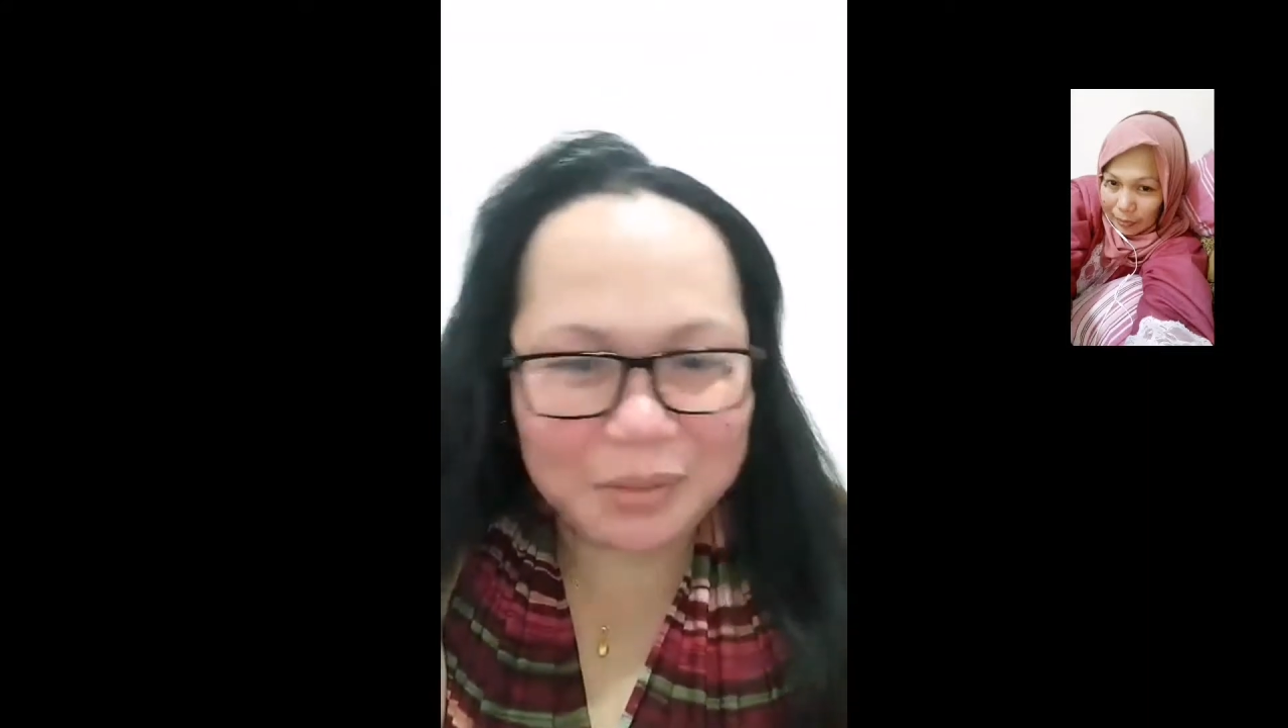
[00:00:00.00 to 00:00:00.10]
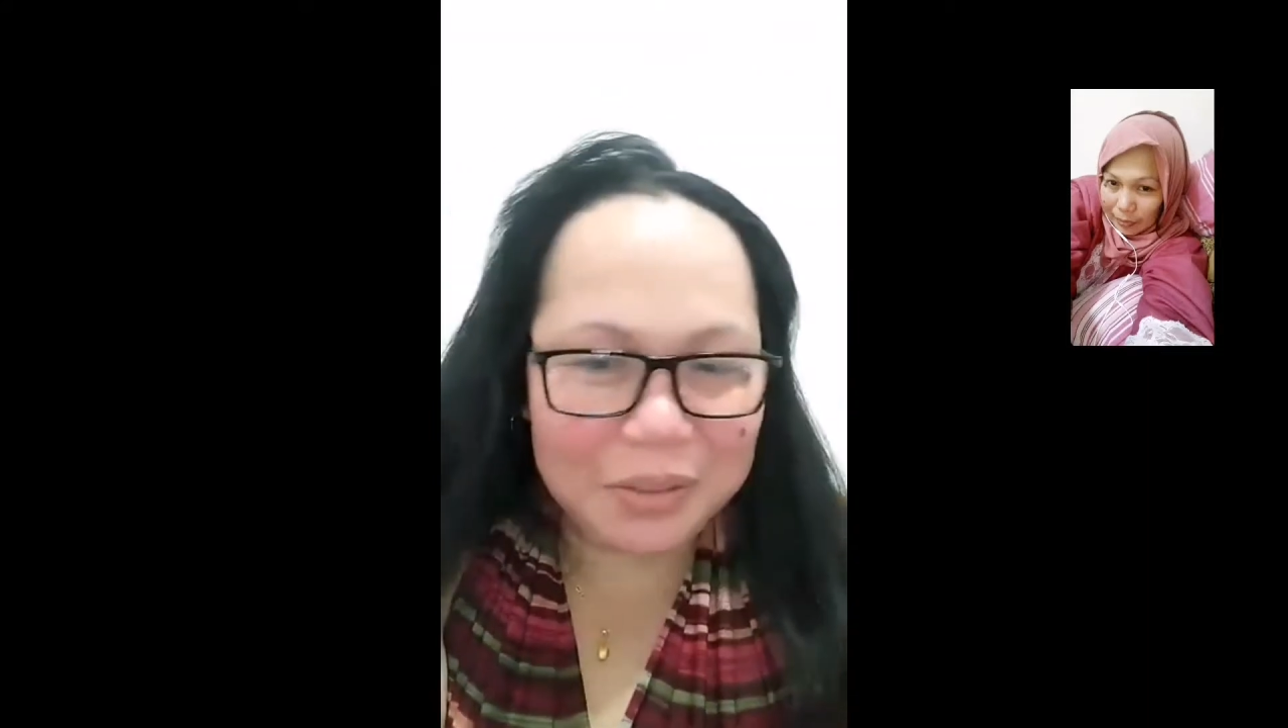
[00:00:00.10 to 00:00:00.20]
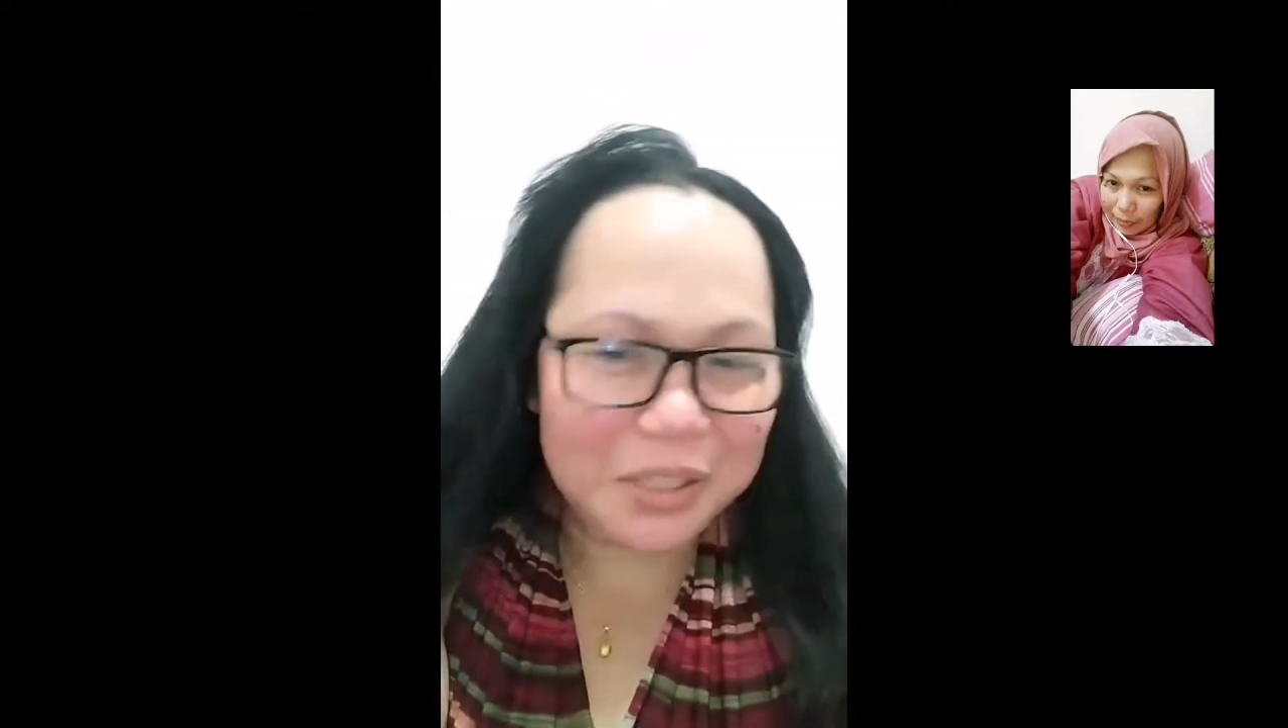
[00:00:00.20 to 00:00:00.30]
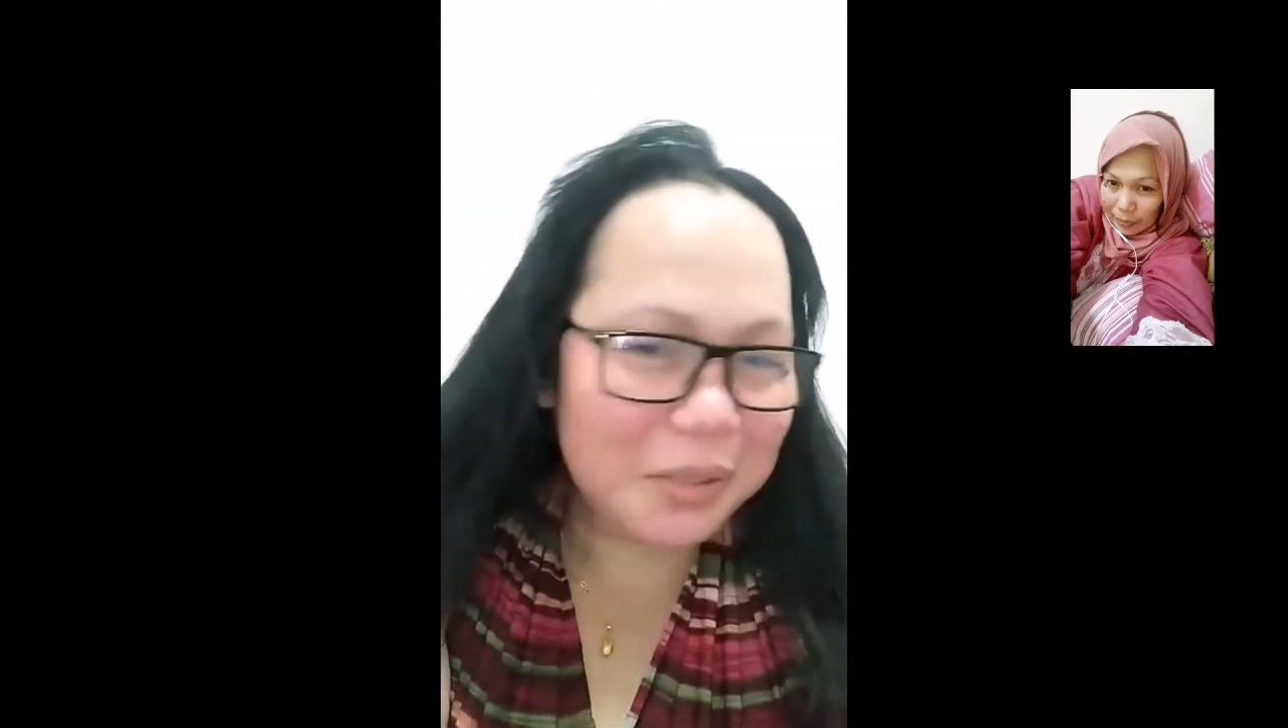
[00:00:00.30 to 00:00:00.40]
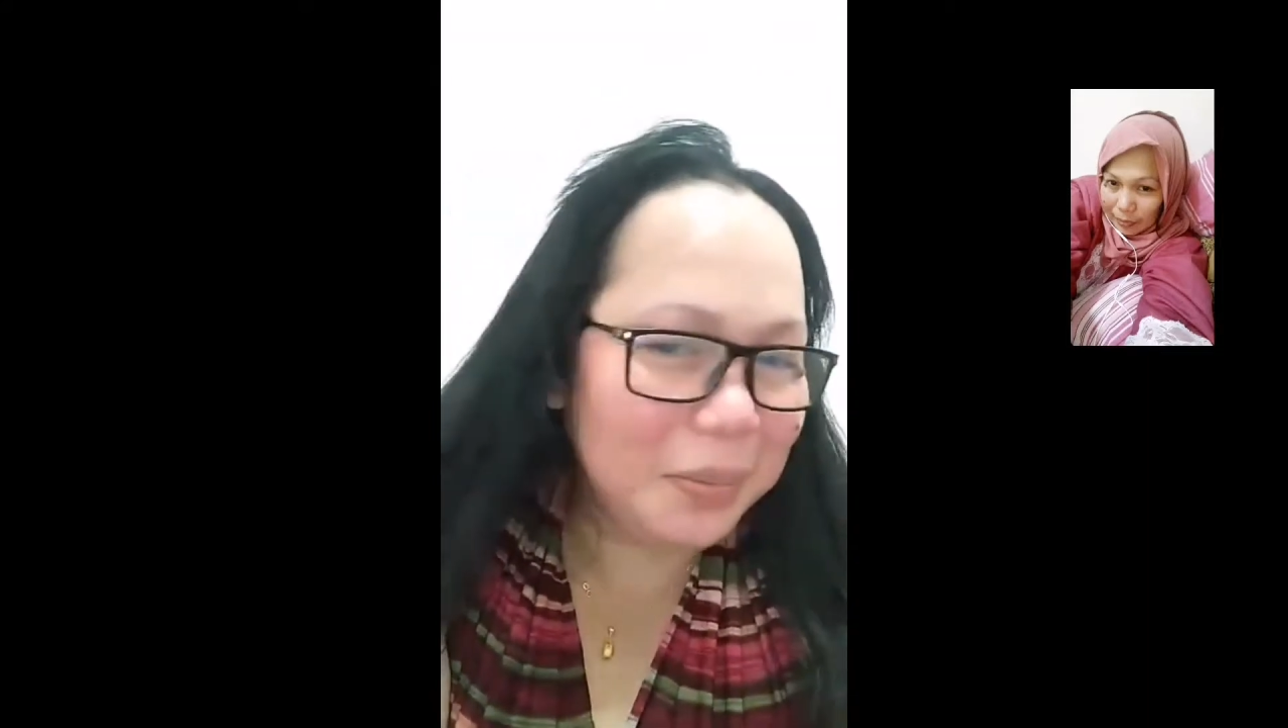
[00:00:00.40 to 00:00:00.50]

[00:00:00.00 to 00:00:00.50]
W